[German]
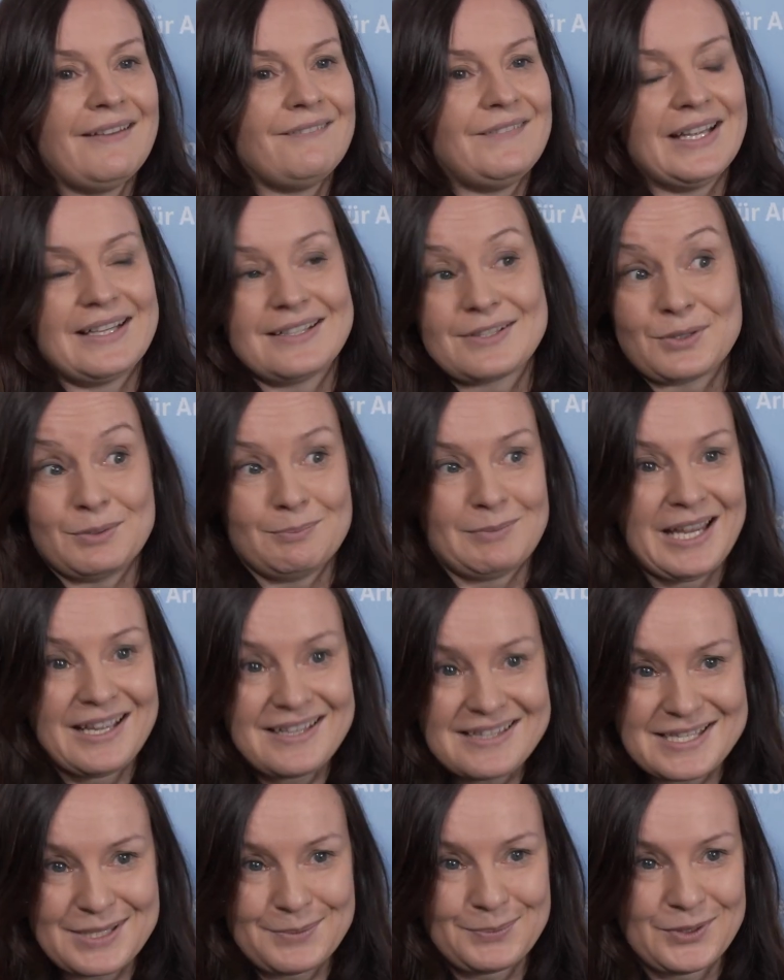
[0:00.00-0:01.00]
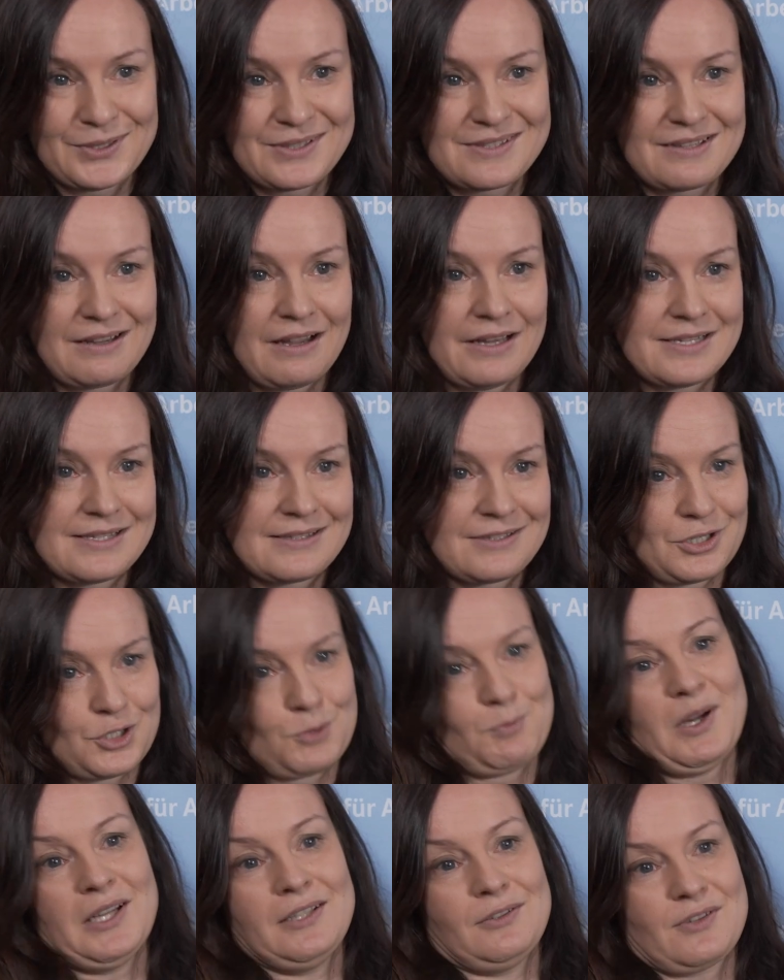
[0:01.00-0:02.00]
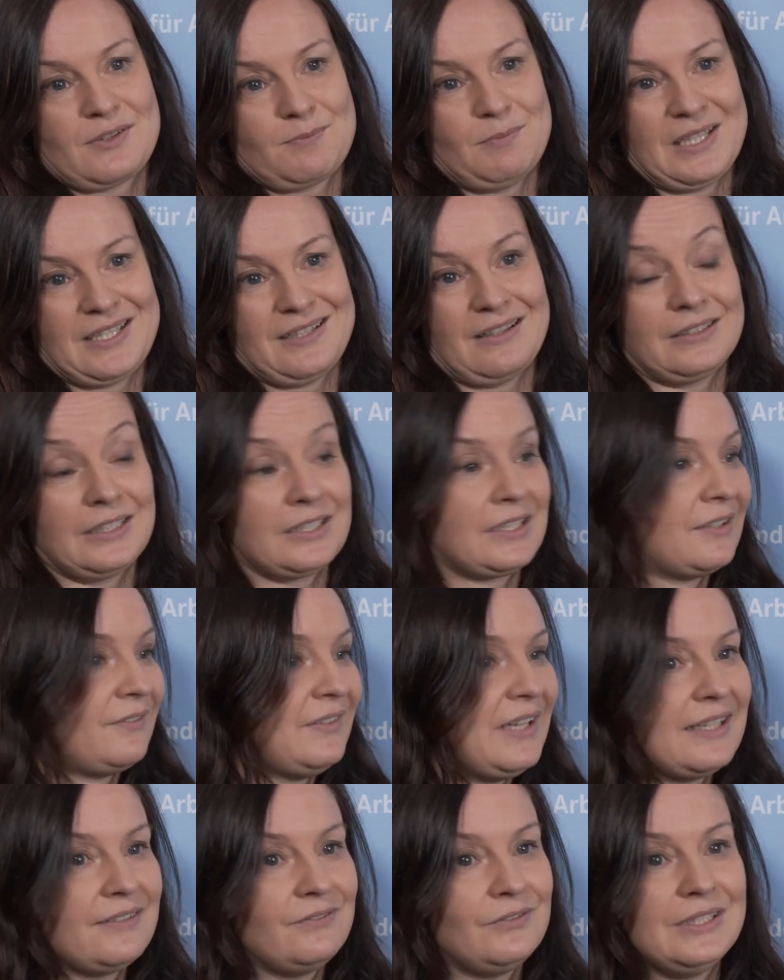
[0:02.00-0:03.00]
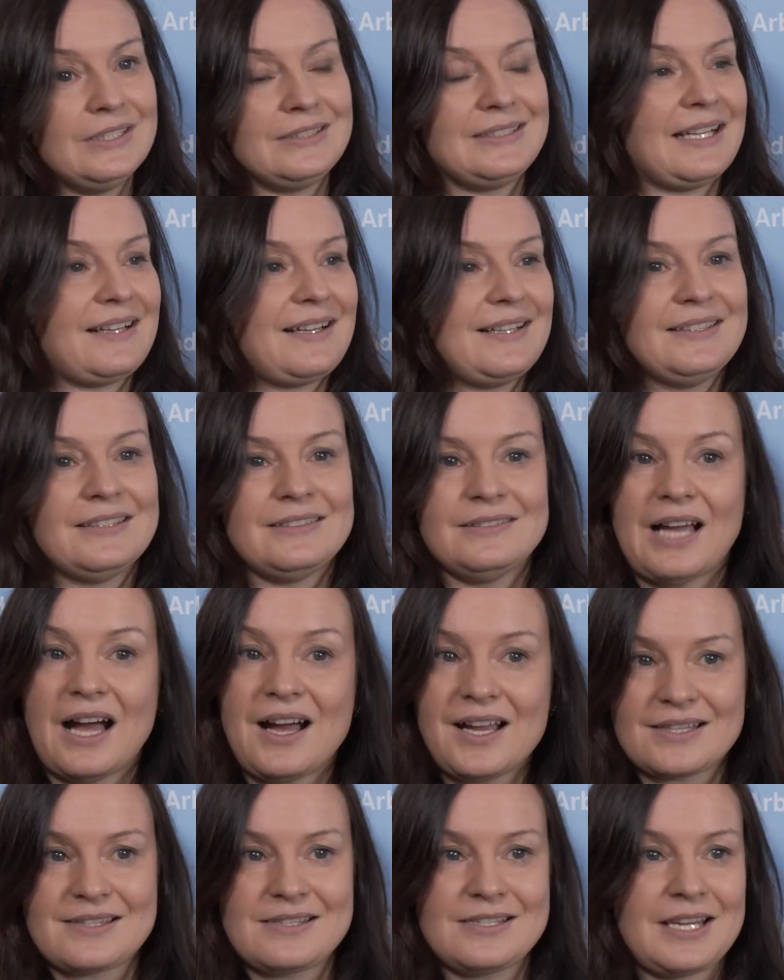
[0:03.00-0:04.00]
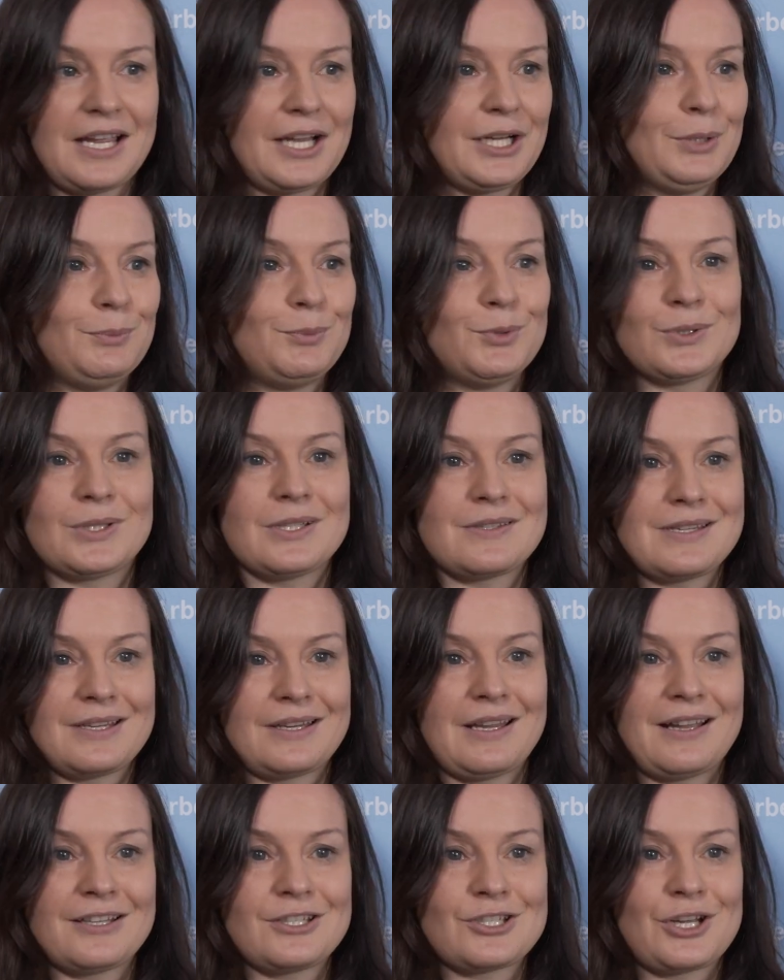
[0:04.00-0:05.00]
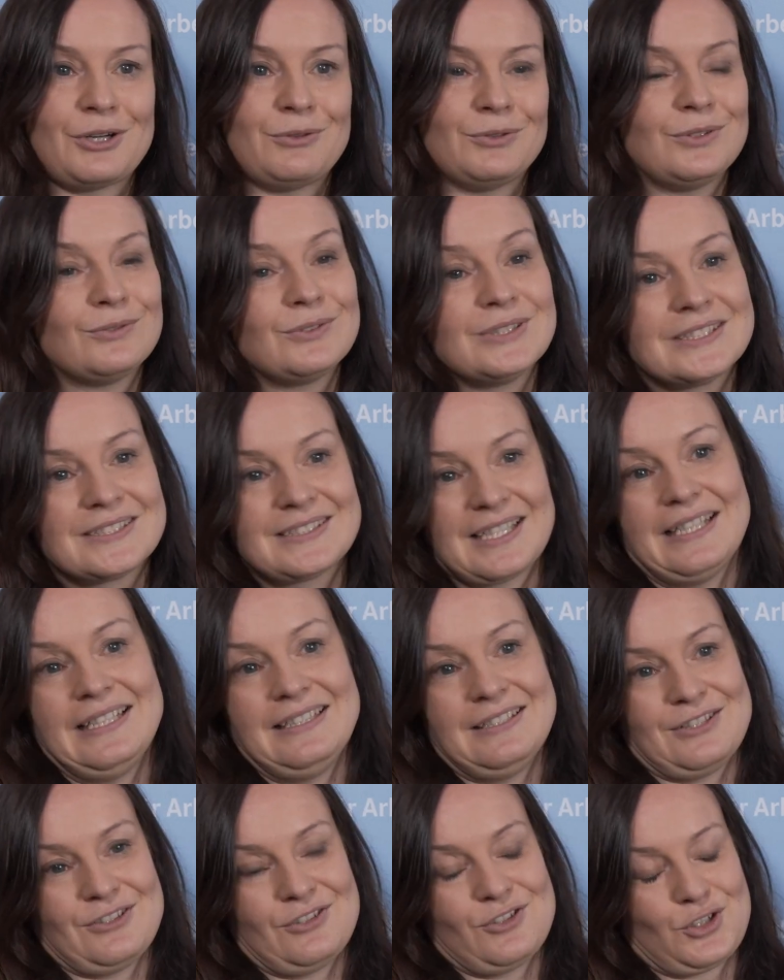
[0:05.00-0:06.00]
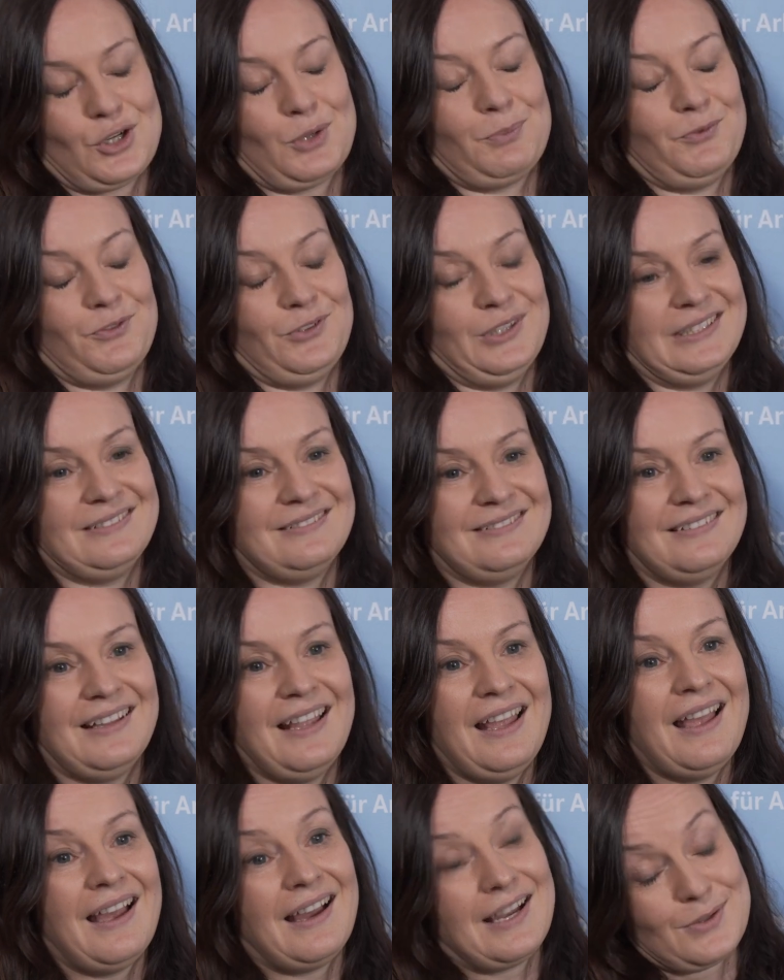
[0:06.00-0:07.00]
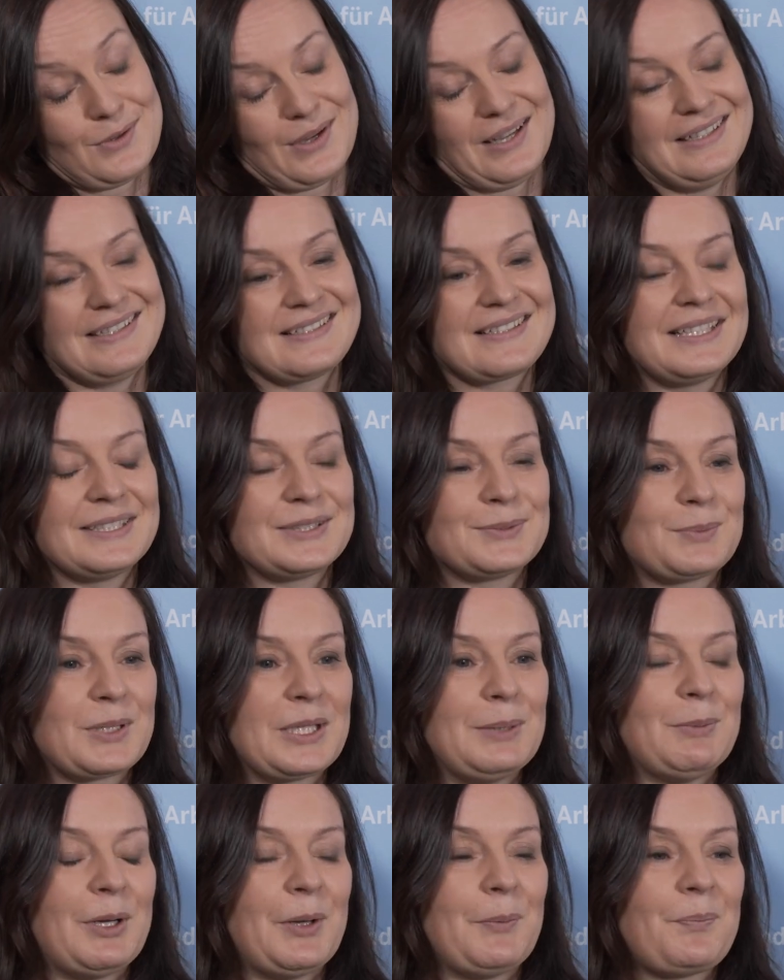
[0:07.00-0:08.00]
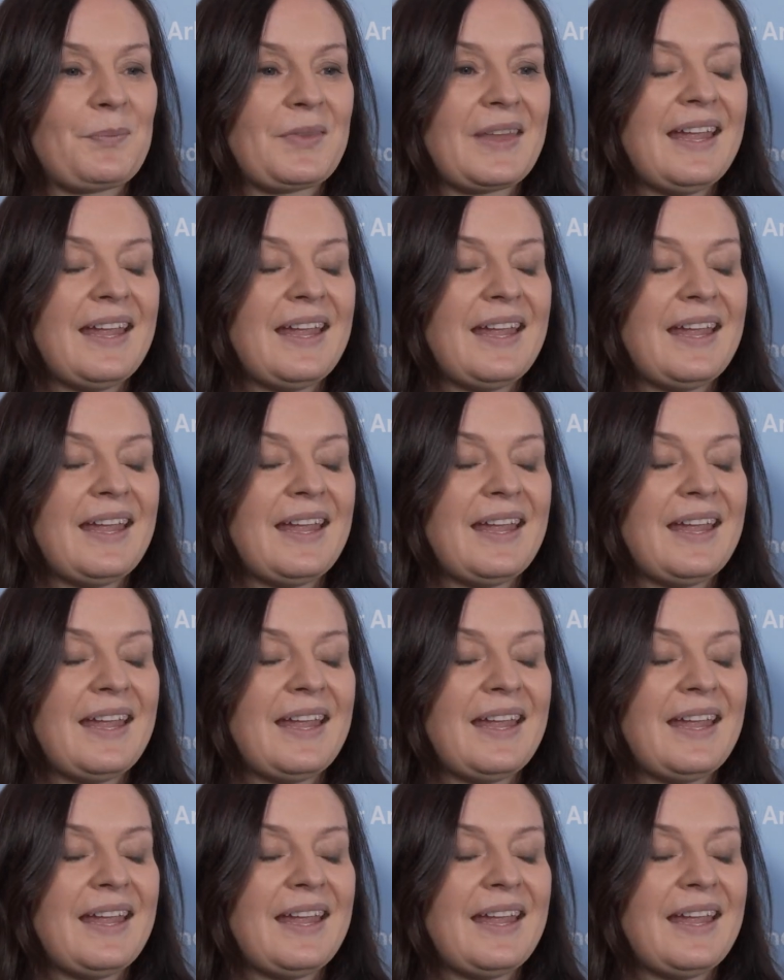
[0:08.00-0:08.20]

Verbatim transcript: Wer also im Erzgebirgskreis Zerspannungsmechaniker werden will, der kann 80 Angebote sich anschauen und seinen Job finden. Also alles ganz prima.